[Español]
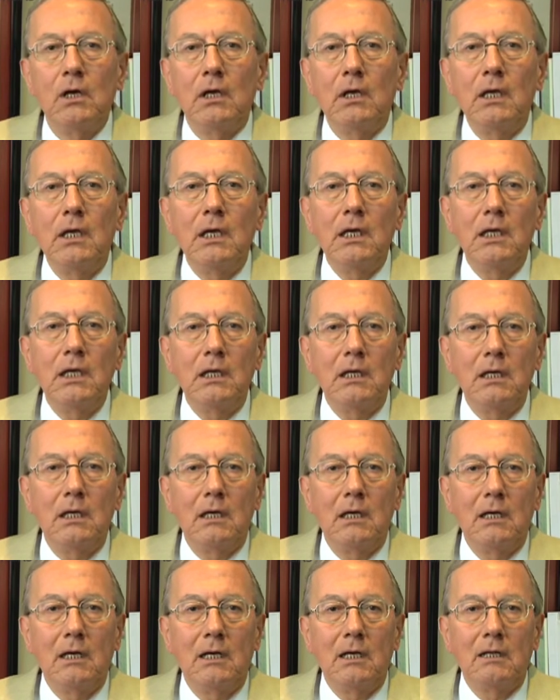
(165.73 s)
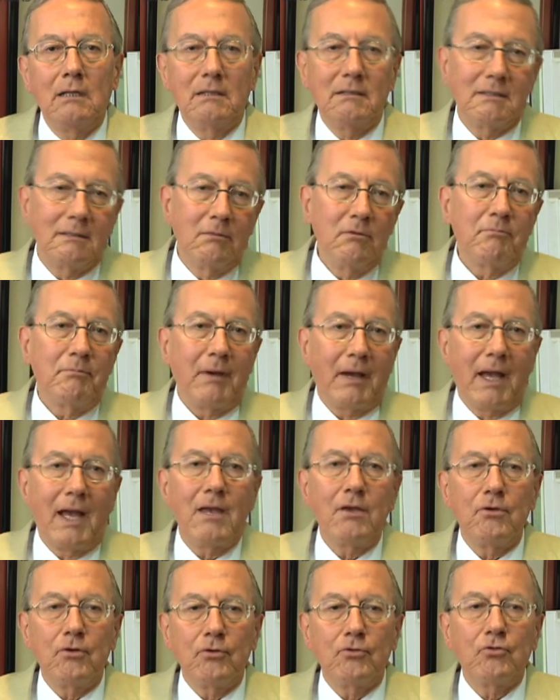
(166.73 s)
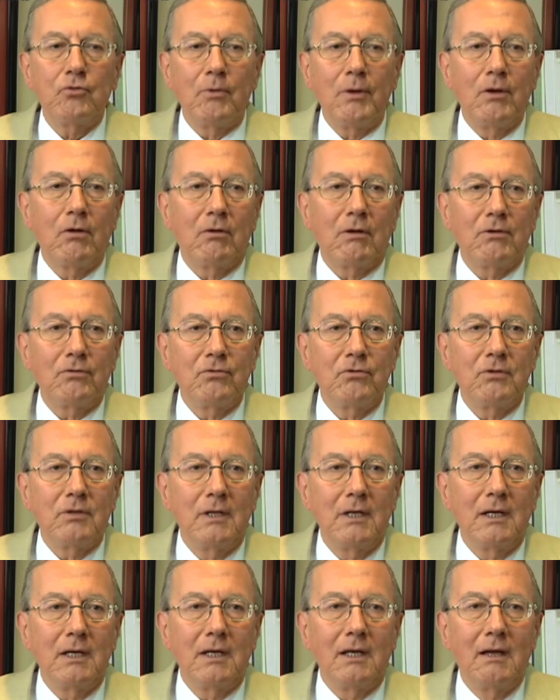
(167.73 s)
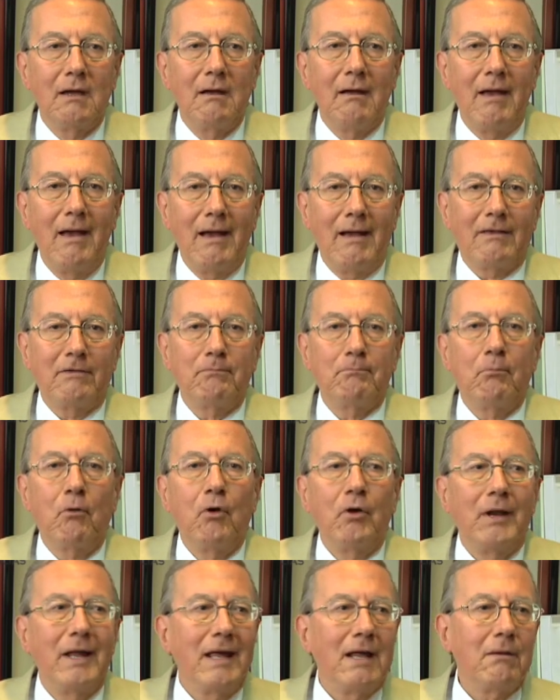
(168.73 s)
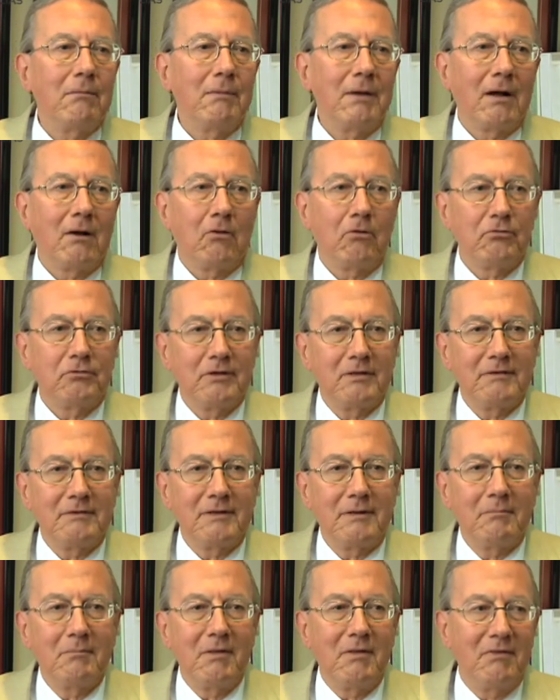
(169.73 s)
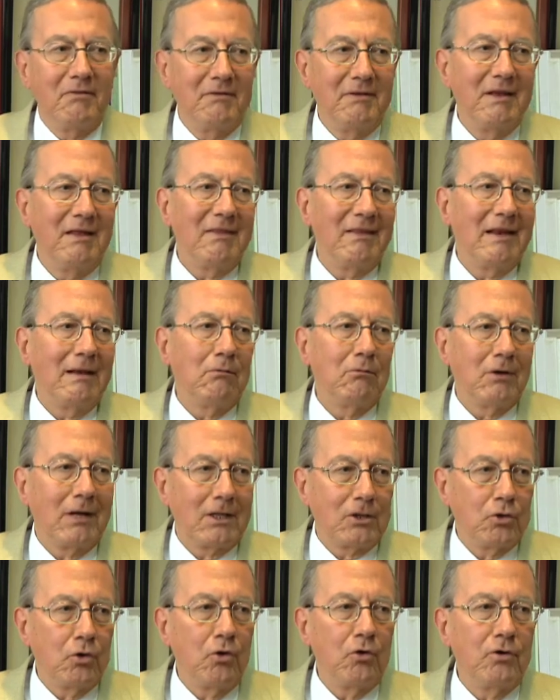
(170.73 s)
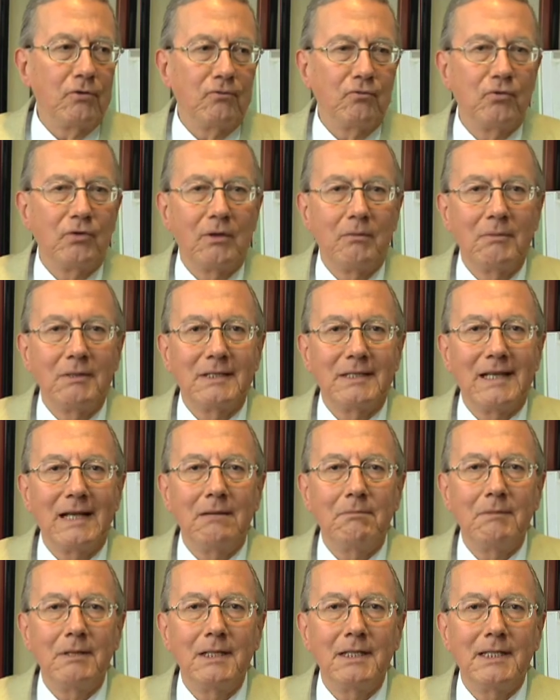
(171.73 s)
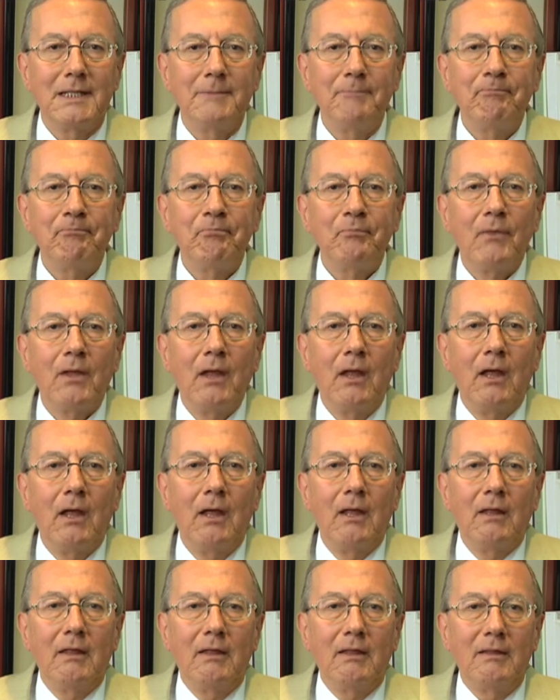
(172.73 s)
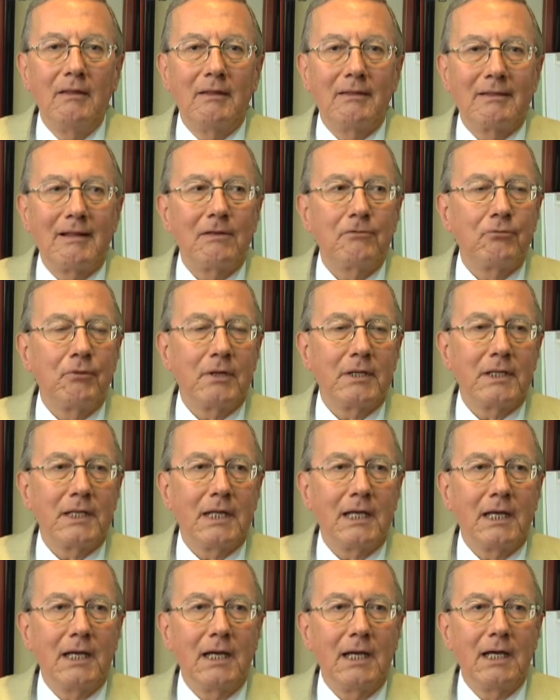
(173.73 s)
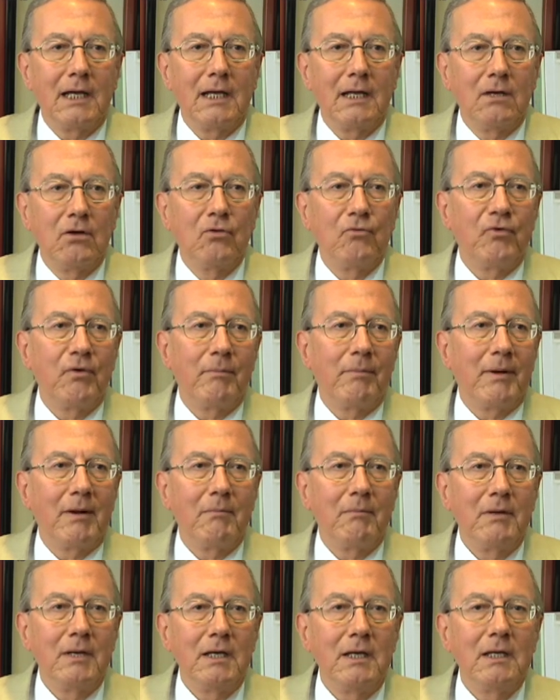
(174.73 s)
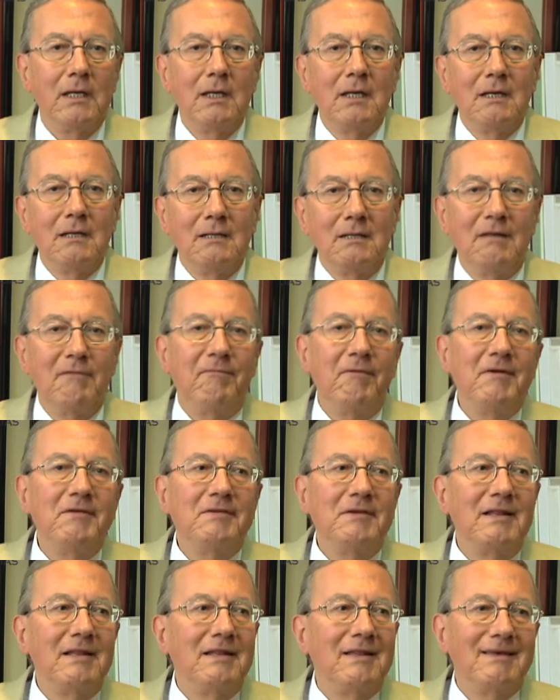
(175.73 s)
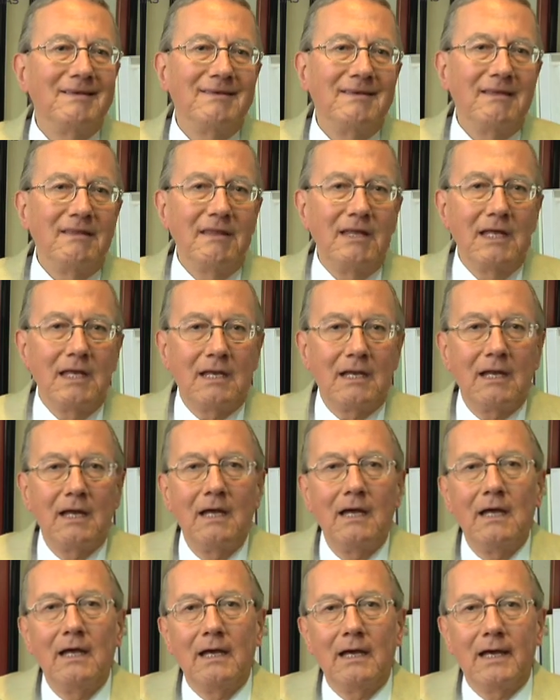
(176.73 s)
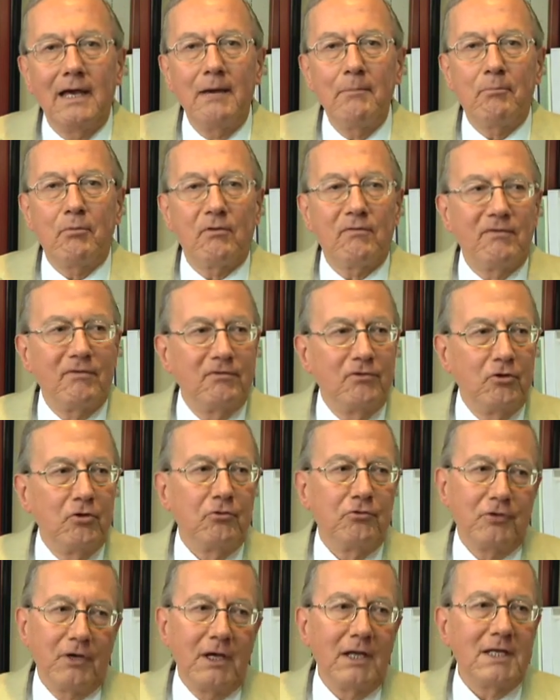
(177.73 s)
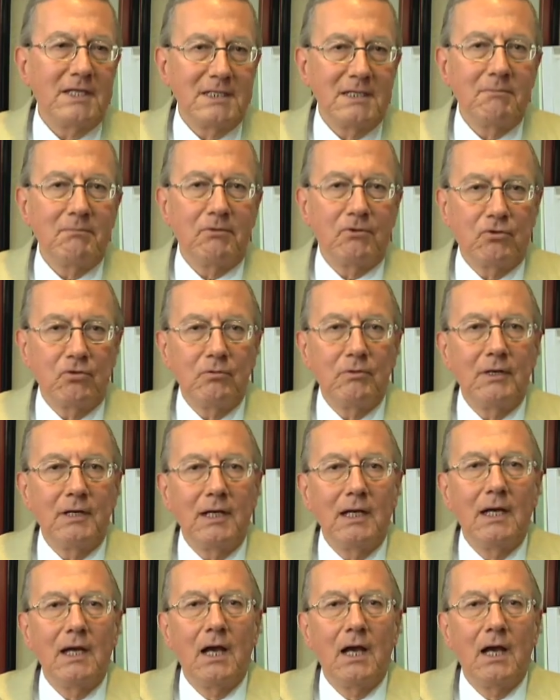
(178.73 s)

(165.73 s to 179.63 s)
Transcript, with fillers: y eh, desde muy pequeño yo tuve la ocasión de exponerme a cosas de medicina de laboratorio fundamentalmente, eh, de tal suerte que no fue para mí difícil decidir qué profesión seguir. Siempre estuve